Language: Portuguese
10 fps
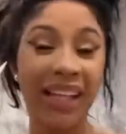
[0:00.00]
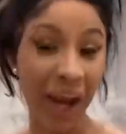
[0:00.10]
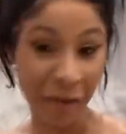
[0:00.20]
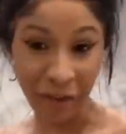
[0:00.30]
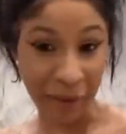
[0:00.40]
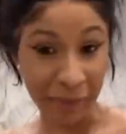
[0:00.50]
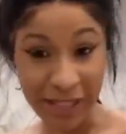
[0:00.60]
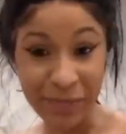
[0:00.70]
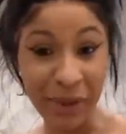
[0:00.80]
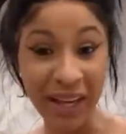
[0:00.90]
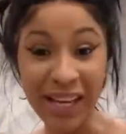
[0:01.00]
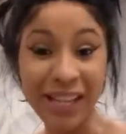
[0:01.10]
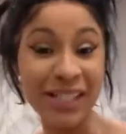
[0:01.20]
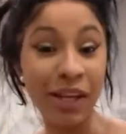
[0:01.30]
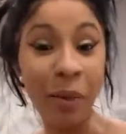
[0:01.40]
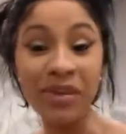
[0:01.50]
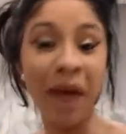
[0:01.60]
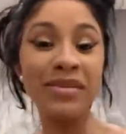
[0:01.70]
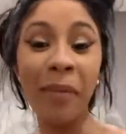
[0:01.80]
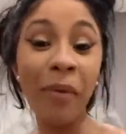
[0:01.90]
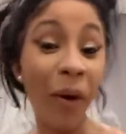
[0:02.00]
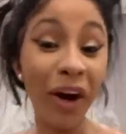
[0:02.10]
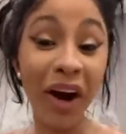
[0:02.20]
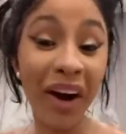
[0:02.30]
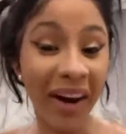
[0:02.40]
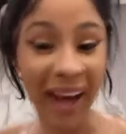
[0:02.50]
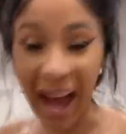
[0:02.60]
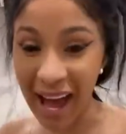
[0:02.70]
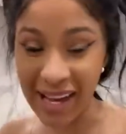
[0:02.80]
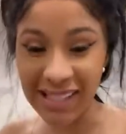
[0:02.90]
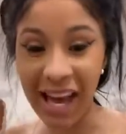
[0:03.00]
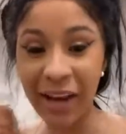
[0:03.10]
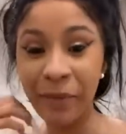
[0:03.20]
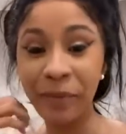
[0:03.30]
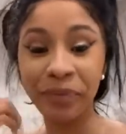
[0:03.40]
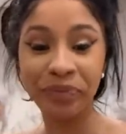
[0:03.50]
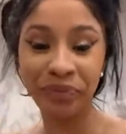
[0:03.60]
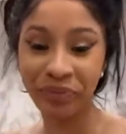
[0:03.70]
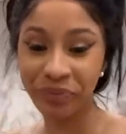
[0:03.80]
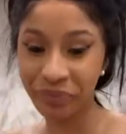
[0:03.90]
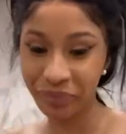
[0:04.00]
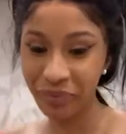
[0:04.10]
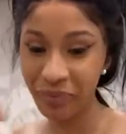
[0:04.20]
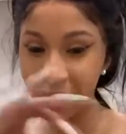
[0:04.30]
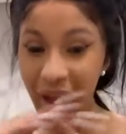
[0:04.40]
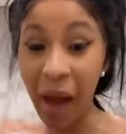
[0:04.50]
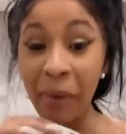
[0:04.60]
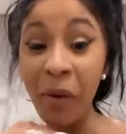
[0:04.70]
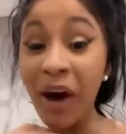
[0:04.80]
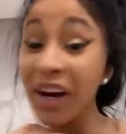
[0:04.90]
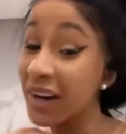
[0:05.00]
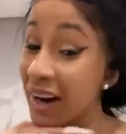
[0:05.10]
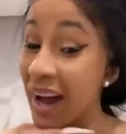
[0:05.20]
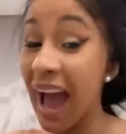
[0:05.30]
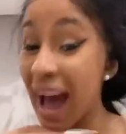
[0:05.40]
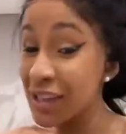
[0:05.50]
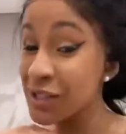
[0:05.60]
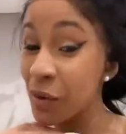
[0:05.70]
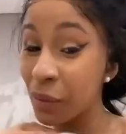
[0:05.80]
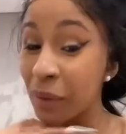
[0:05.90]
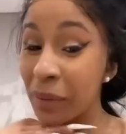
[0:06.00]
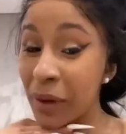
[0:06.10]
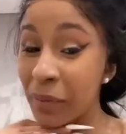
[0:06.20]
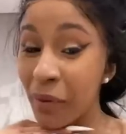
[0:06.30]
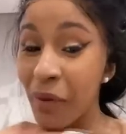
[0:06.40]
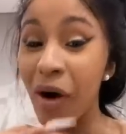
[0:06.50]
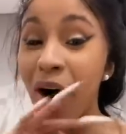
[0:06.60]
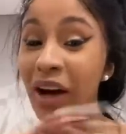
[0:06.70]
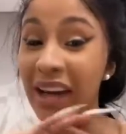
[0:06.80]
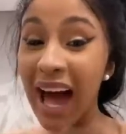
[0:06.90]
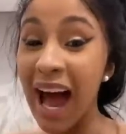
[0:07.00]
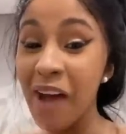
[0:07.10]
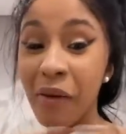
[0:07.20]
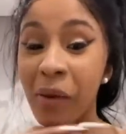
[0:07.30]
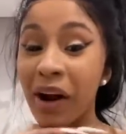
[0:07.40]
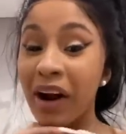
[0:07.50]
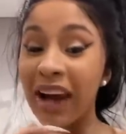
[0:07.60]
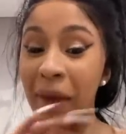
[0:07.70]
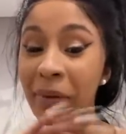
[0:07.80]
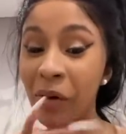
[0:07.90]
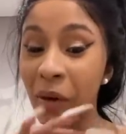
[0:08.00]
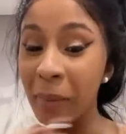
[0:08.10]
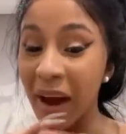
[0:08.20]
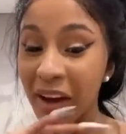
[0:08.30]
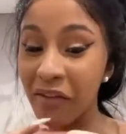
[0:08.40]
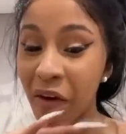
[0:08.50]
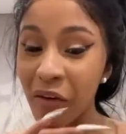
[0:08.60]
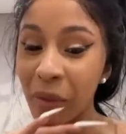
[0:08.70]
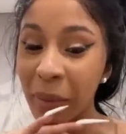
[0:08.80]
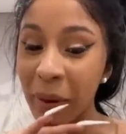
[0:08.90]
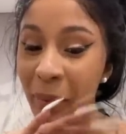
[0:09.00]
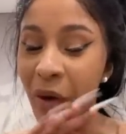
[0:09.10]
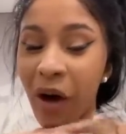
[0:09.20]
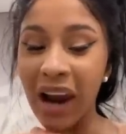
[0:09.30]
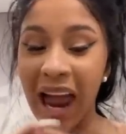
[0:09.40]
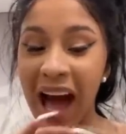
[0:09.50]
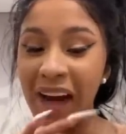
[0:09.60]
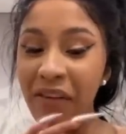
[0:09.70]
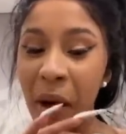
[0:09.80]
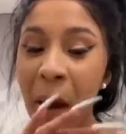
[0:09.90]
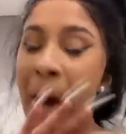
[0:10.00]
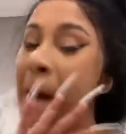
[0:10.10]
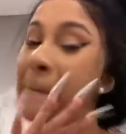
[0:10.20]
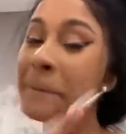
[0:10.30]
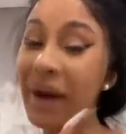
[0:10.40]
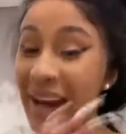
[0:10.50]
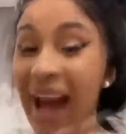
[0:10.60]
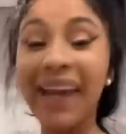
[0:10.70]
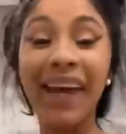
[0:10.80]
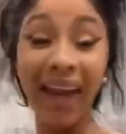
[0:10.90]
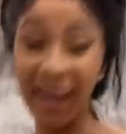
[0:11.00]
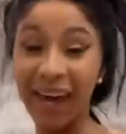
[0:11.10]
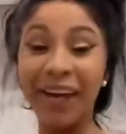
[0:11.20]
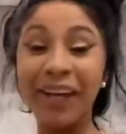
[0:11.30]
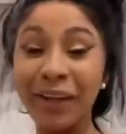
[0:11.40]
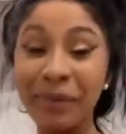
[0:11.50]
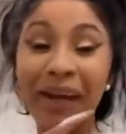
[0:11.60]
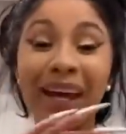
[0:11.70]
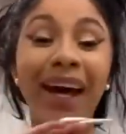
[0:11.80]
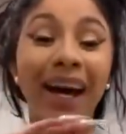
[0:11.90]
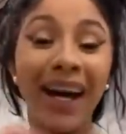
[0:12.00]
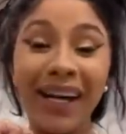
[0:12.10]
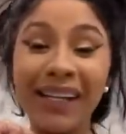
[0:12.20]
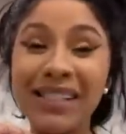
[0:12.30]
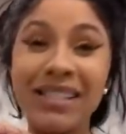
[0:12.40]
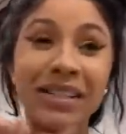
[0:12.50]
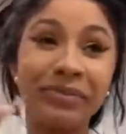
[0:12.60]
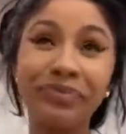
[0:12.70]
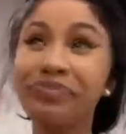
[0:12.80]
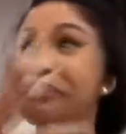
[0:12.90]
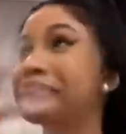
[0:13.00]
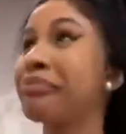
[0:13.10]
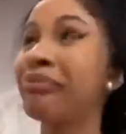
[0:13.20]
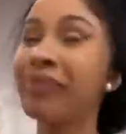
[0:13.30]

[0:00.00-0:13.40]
Ou então, querida, a água não era filtrada, porque se fosse filtrada, não tinha acontecido isso. Ou então, querida, foi um anjo também que te engravidou, porque assim, eu acho que você é muito.